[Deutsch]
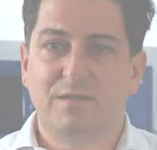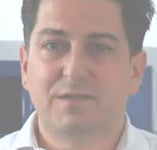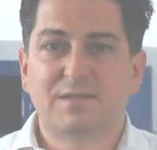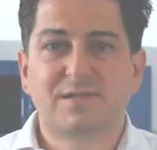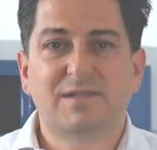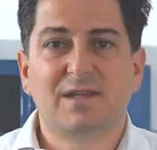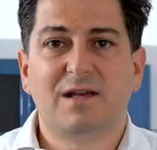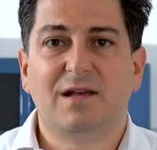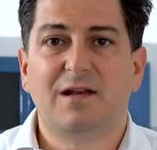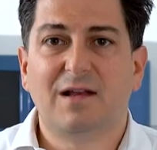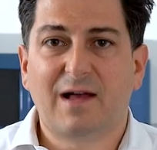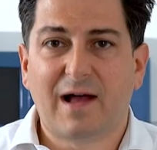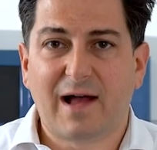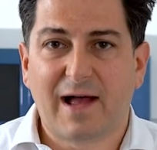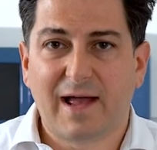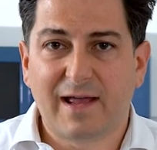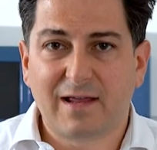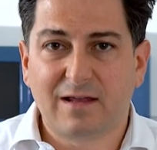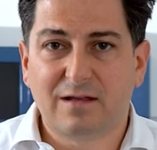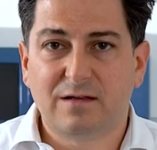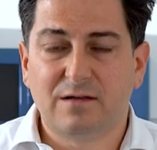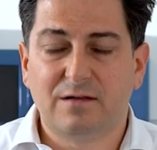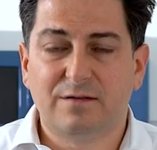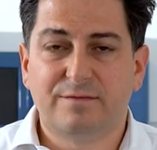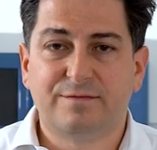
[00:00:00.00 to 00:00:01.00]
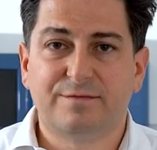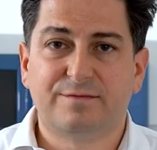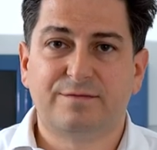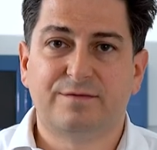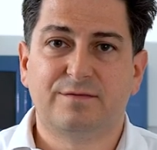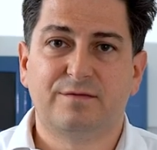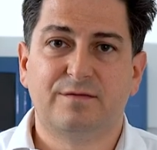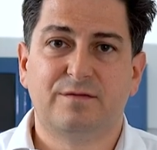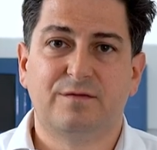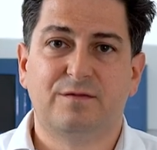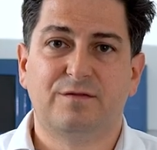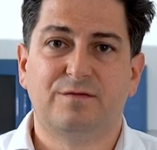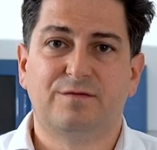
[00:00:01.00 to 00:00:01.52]
ICL-Eingriff
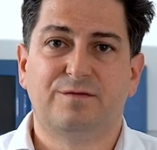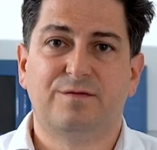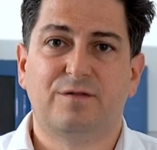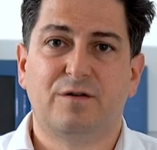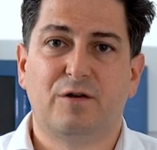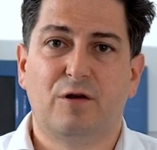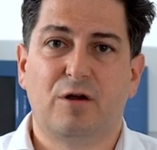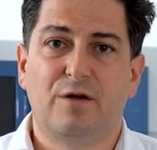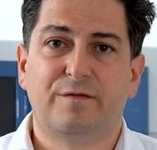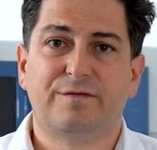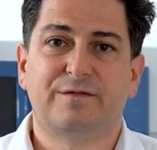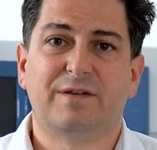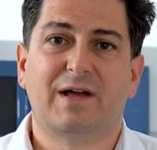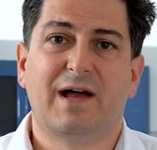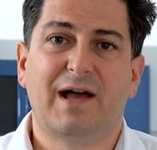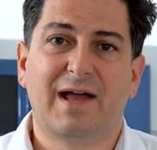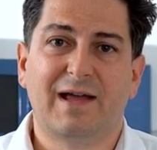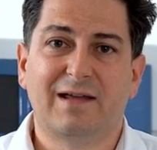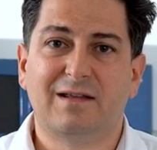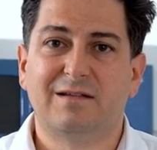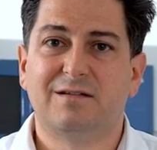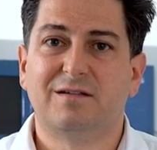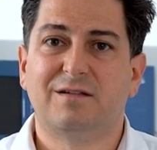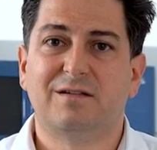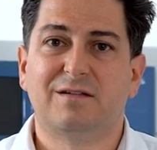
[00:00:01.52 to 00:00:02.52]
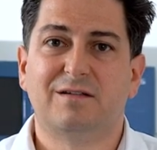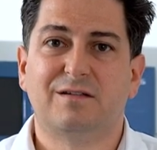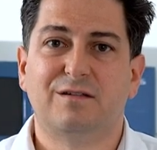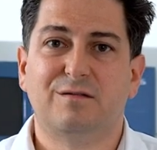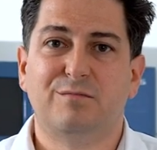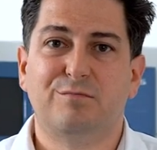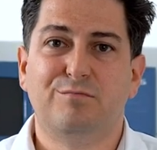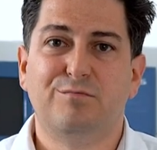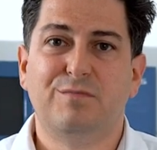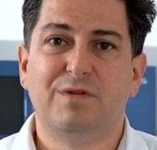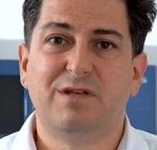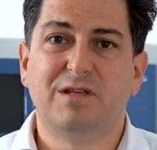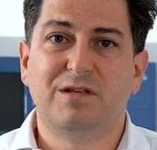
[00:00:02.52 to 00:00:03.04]
verläuft eigentlich
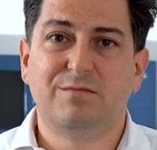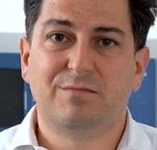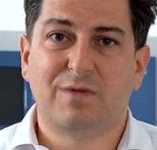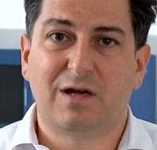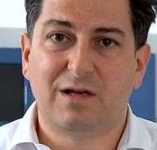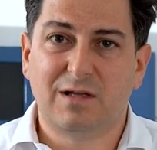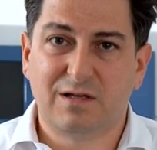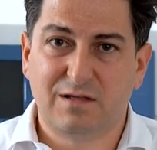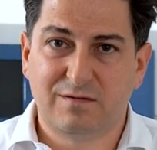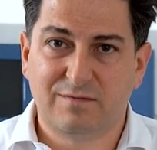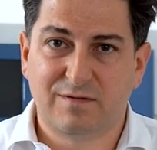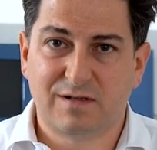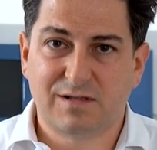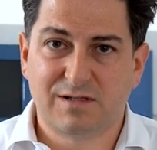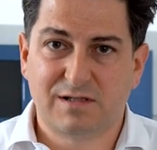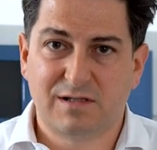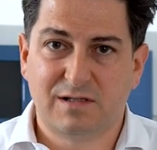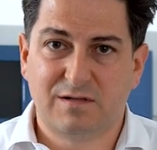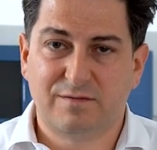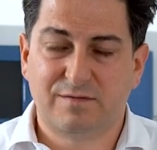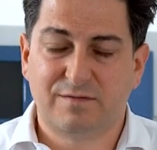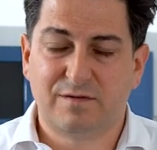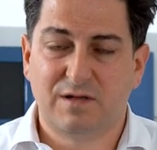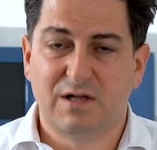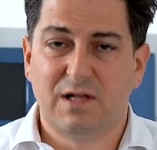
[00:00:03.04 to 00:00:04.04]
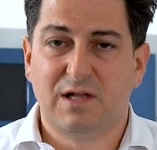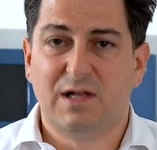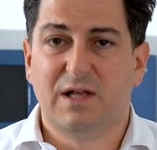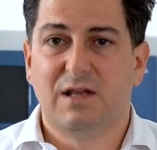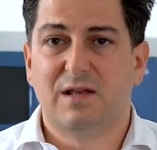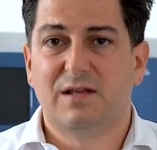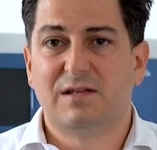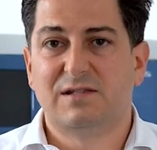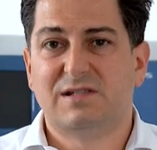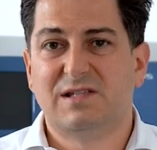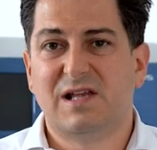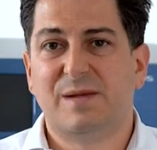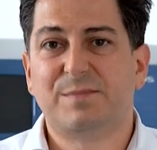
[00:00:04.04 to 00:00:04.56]
minimal invasiv.
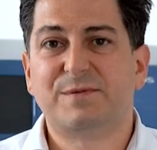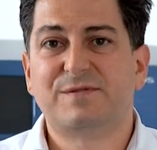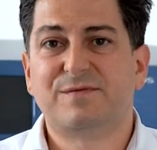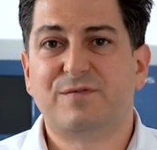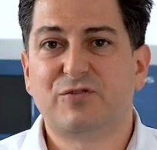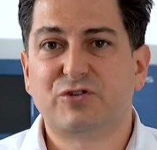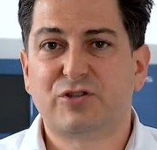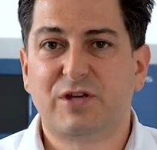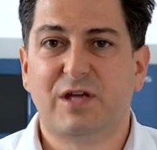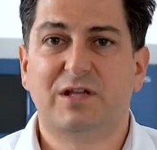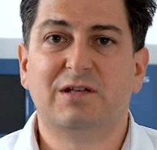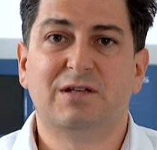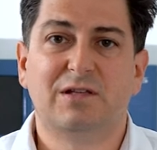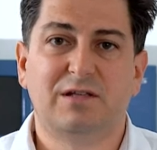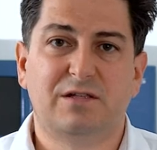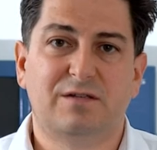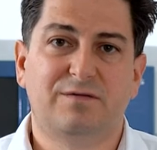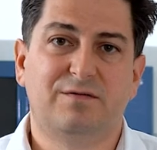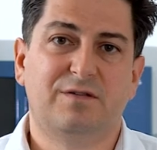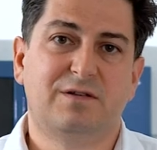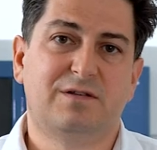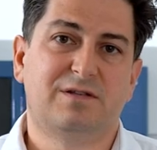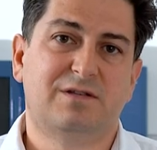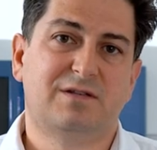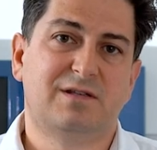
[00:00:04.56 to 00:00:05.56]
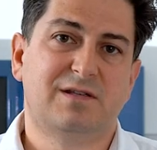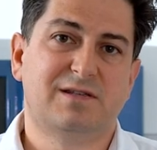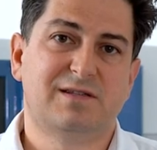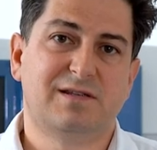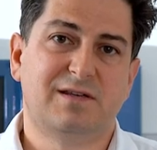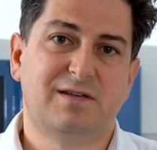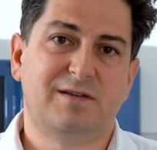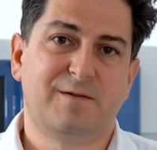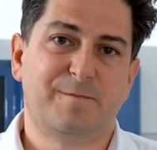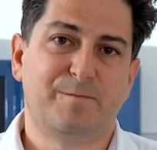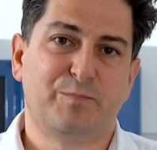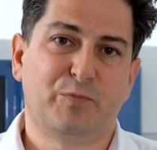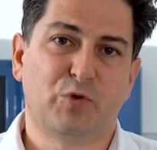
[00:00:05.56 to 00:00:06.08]
Selbstverständlich wird
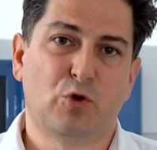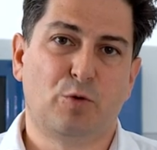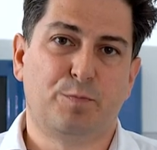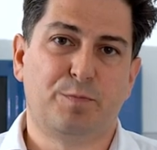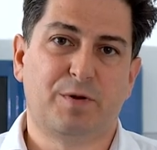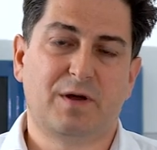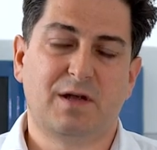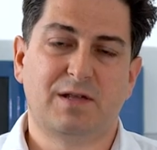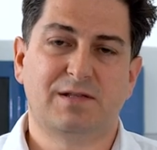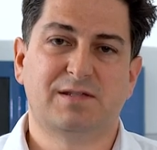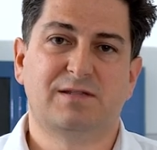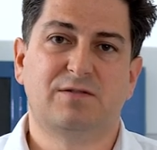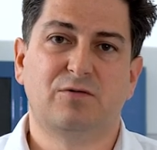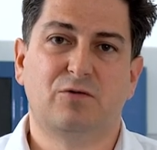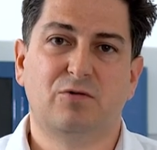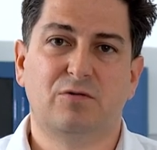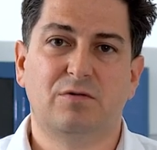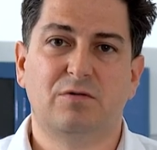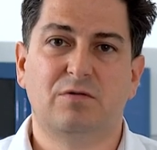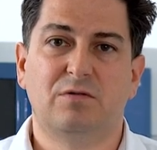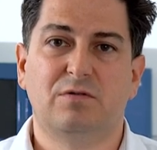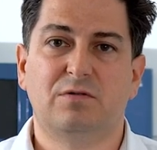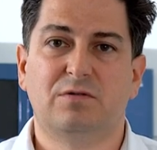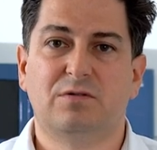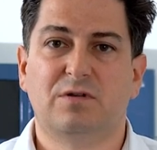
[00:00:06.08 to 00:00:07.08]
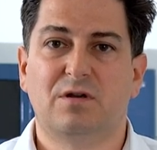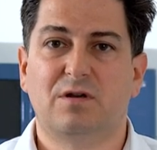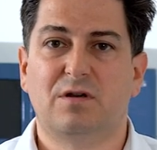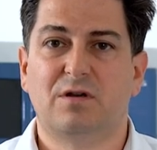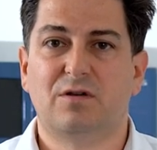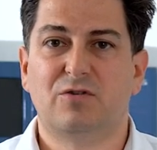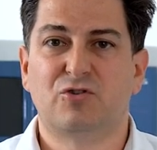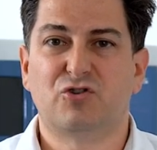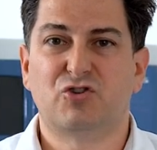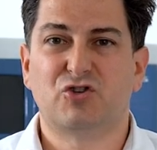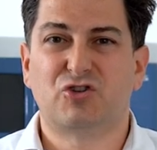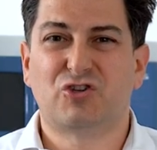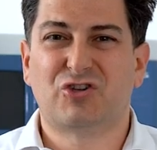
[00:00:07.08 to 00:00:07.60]
diese Operation
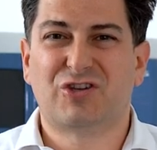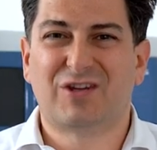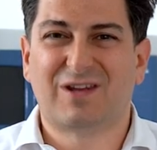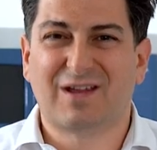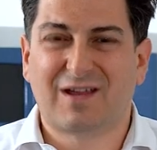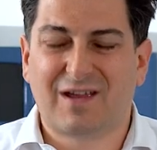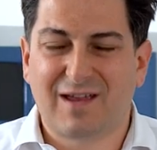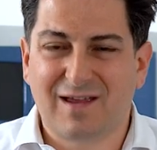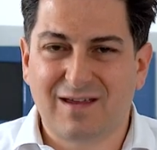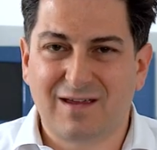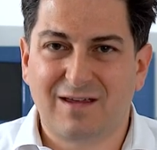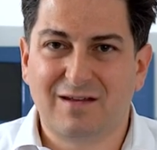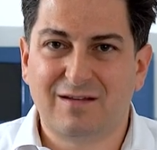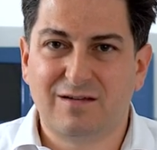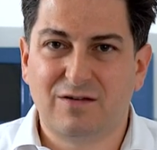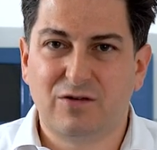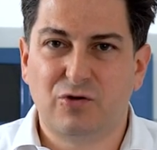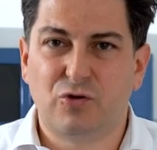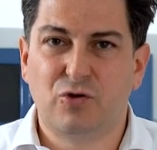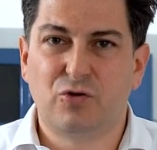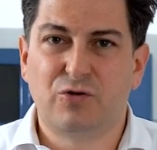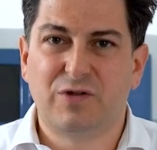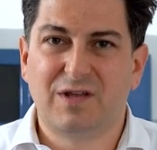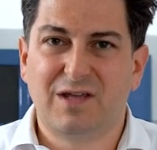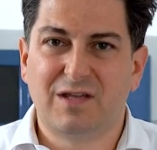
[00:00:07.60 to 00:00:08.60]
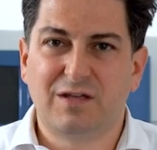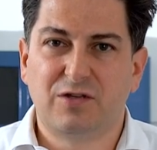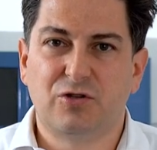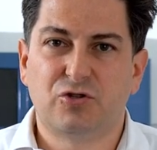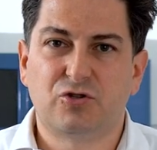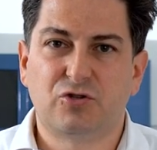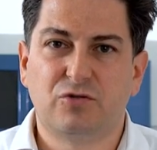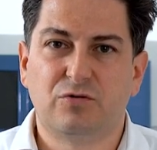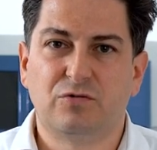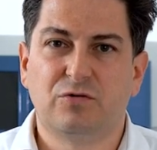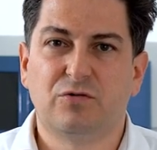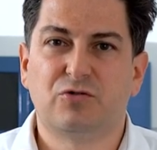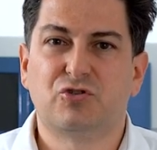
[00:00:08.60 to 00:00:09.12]
unter strengen
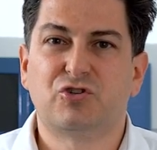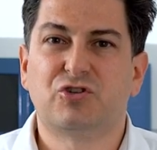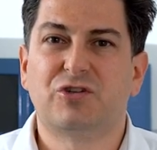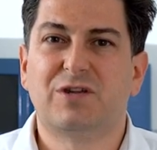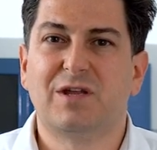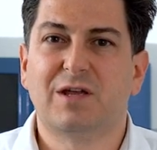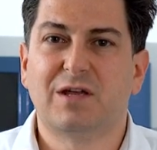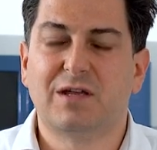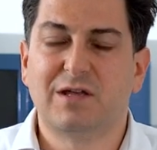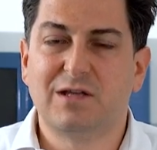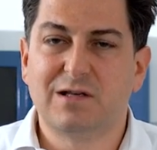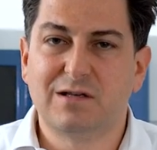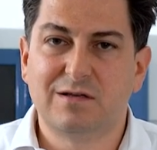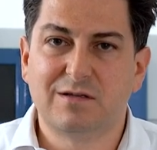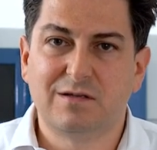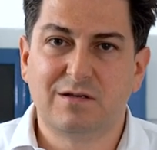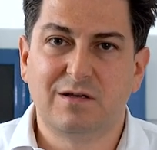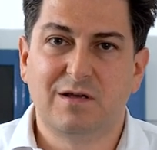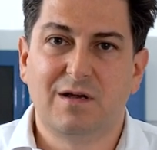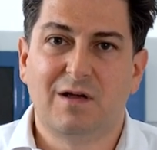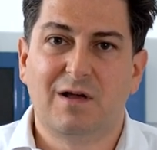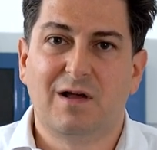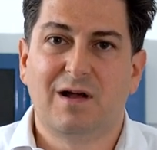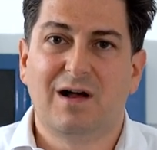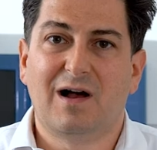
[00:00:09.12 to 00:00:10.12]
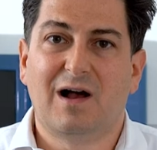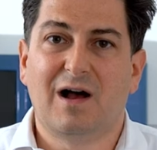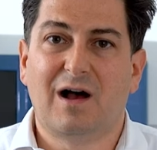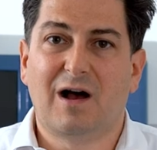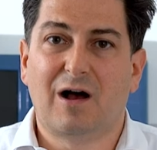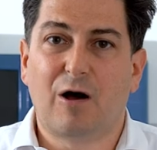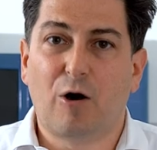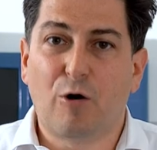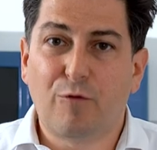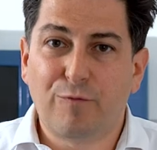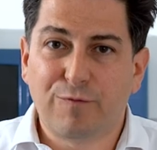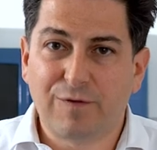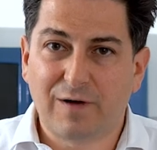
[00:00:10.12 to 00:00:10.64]
hygienischen oder sterilen
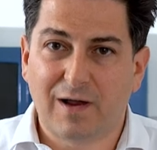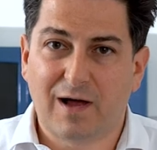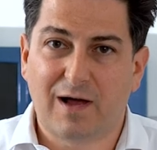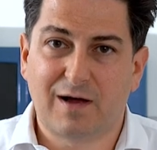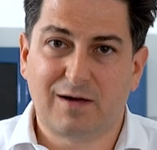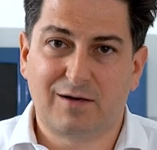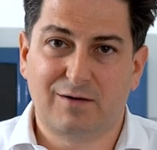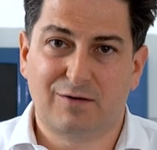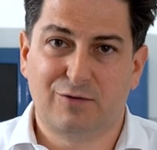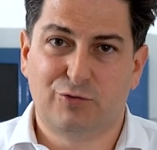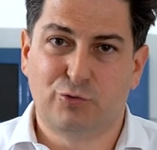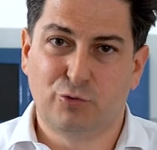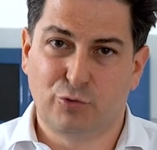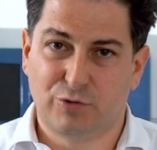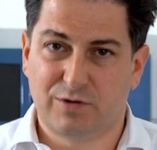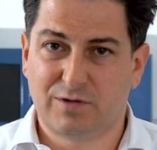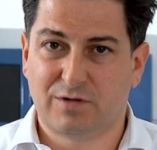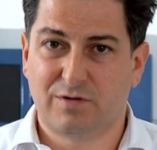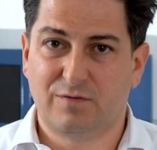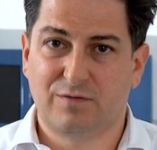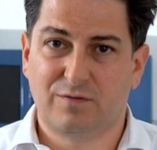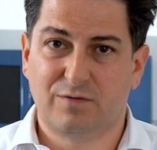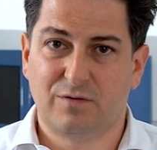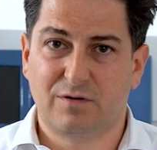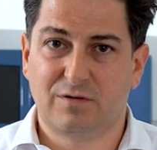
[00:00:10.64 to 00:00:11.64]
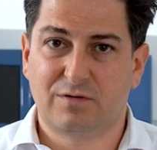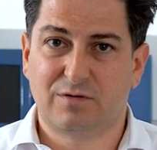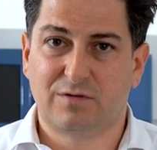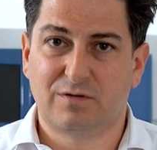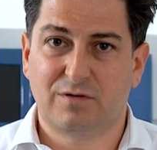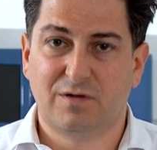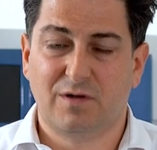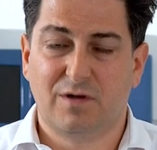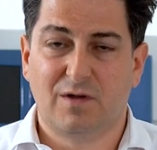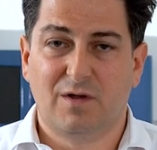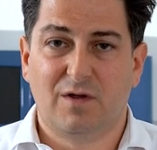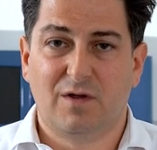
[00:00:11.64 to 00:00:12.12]
Auflagen durchgeführt.